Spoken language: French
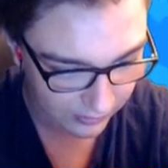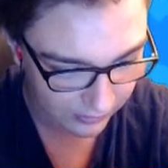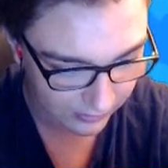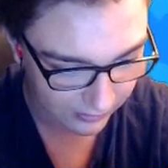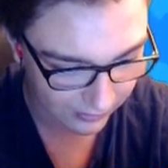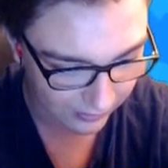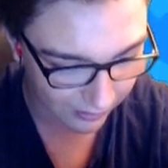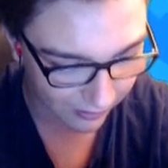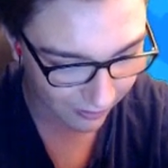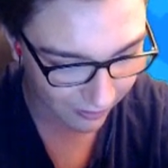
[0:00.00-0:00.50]

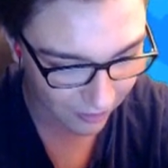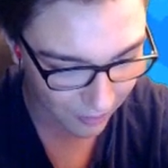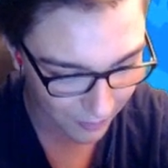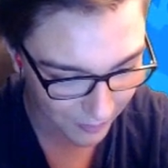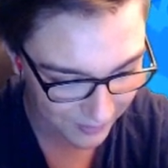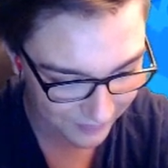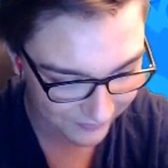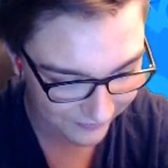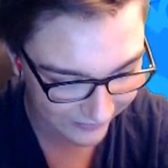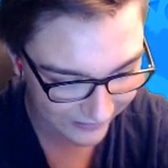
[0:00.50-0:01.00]
Là, on
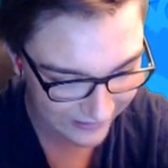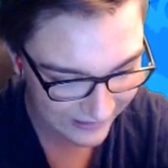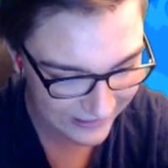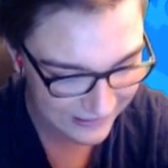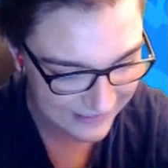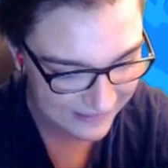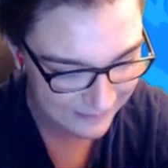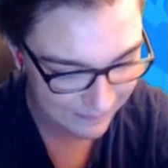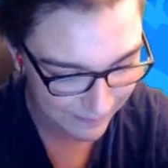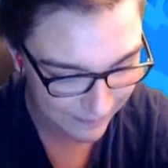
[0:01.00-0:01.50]
commence
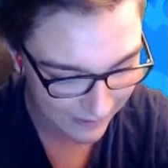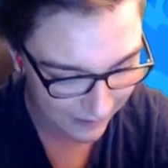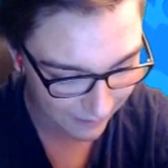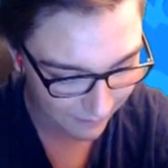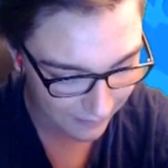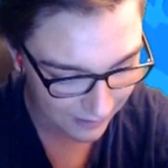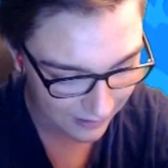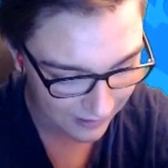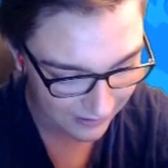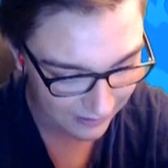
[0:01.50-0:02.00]
hyper
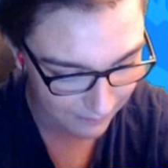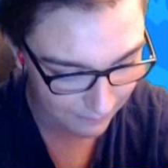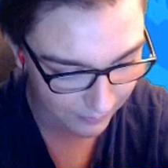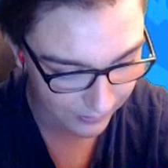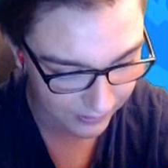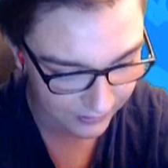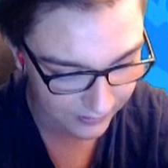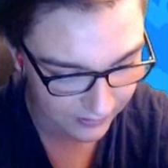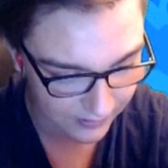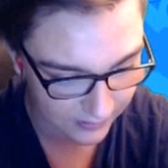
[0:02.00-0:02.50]
mal la
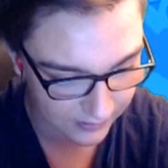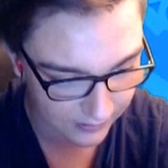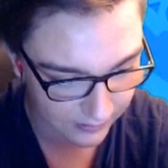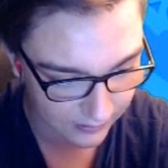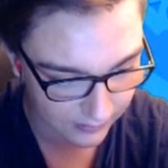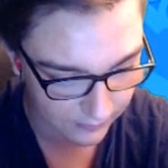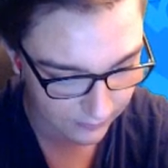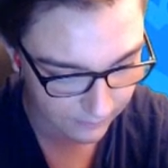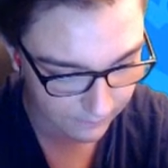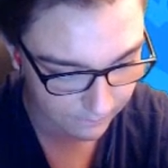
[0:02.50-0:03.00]
partie.
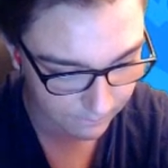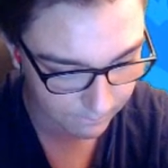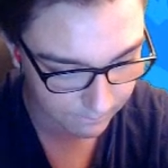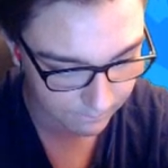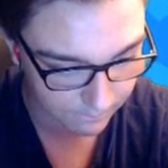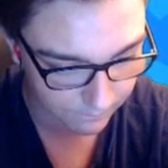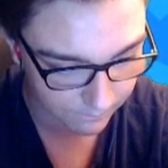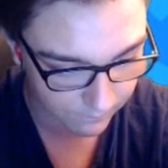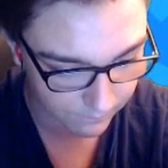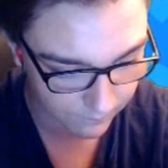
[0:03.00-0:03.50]

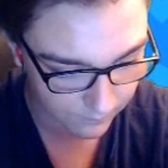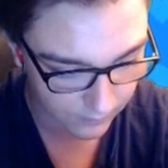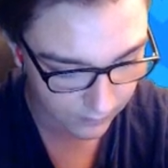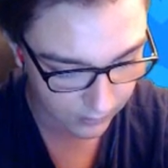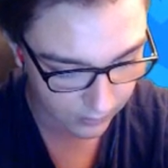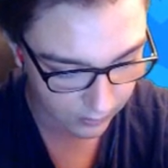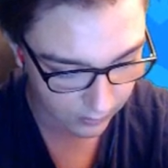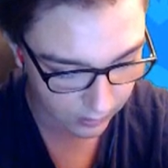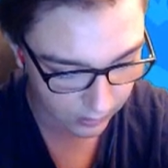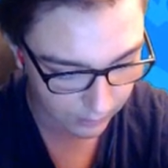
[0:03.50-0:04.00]

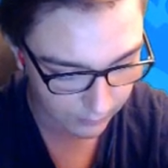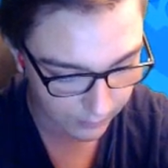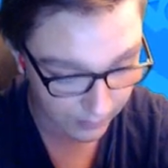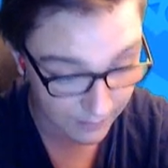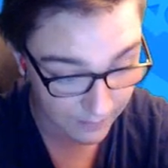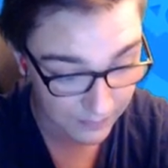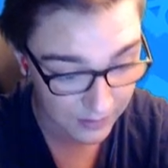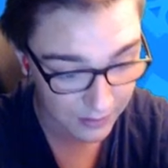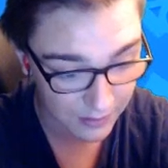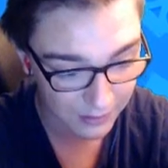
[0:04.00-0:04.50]
Hop, en
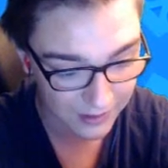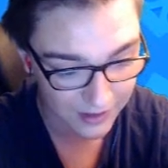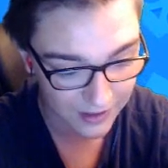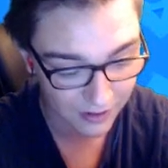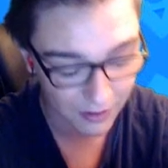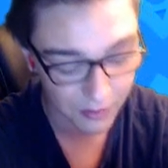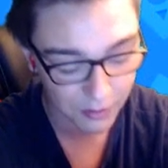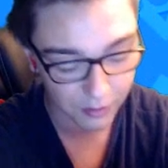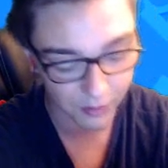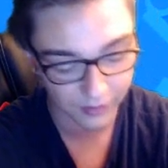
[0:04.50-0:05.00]
même temps, ce qui est
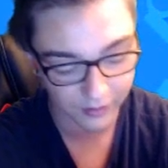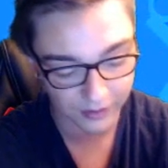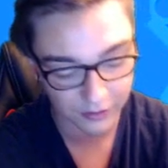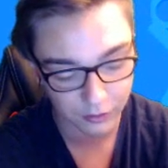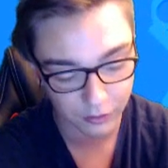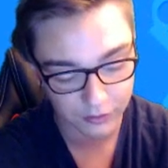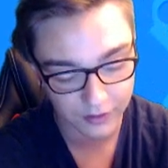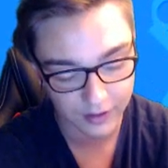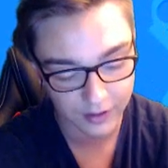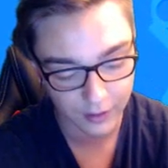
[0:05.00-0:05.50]
con, c'est qu'on a deux
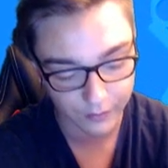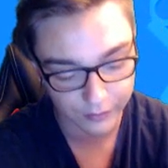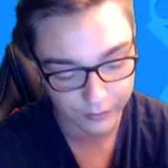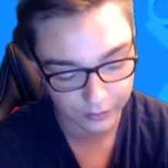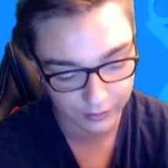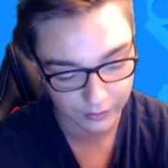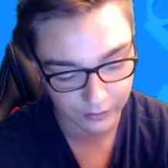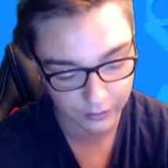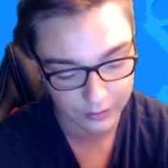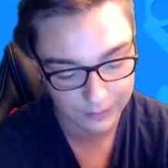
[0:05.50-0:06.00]
tanks en fait. On
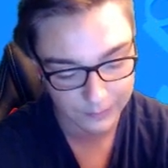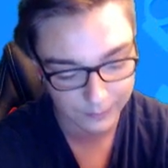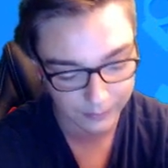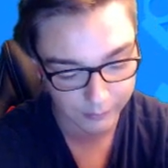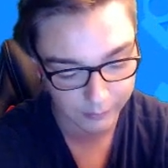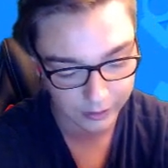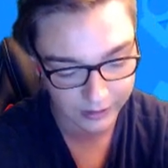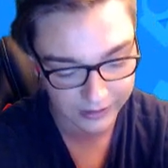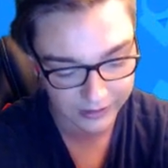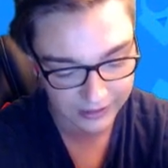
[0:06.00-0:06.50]
a deux L
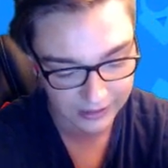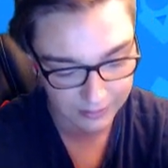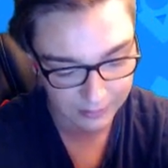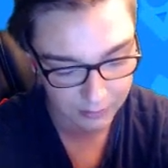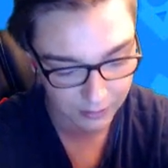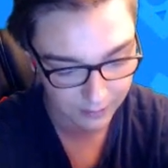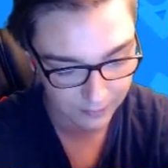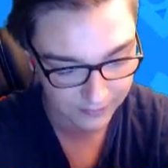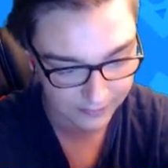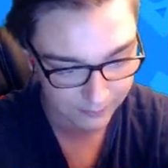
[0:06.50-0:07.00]
Primo dans l'équipe,
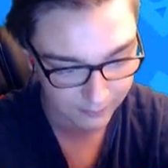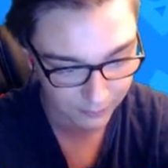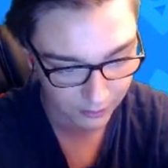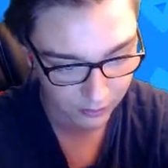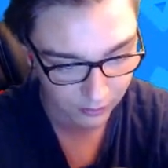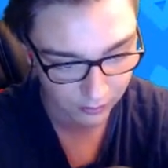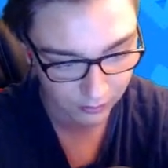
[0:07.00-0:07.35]
c'est un petit peu con.